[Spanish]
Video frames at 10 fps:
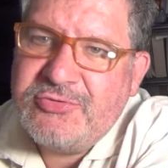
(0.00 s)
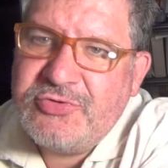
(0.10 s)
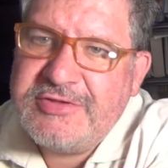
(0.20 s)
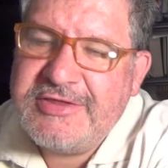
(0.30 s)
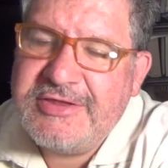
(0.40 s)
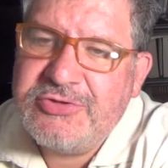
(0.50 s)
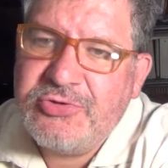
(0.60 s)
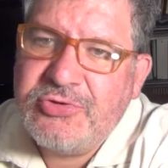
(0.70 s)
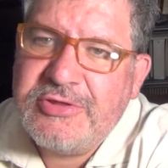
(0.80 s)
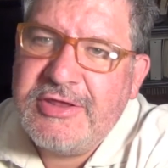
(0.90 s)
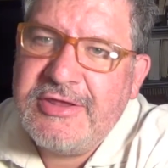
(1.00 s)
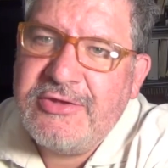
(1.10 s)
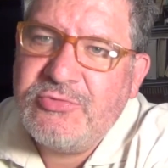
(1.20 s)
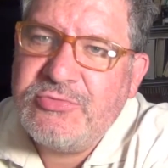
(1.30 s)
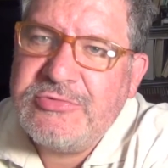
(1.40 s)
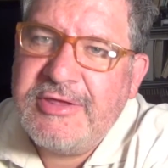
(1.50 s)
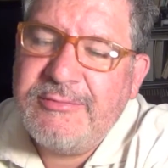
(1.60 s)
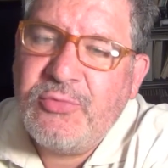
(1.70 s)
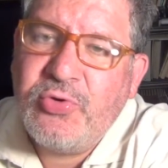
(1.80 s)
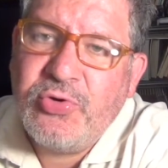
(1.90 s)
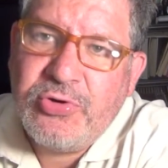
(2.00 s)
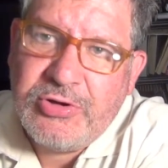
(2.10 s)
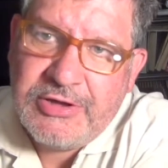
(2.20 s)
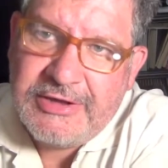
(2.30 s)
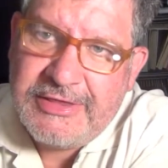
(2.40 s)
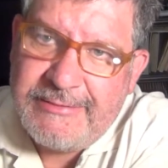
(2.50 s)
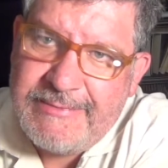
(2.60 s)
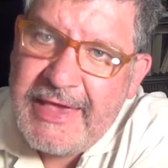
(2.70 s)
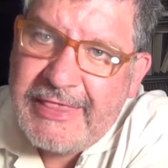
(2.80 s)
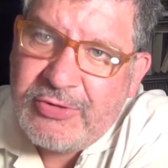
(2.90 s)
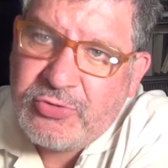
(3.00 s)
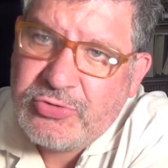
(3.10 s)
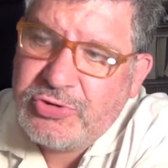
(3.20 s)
no es tanto de un temor de miedo,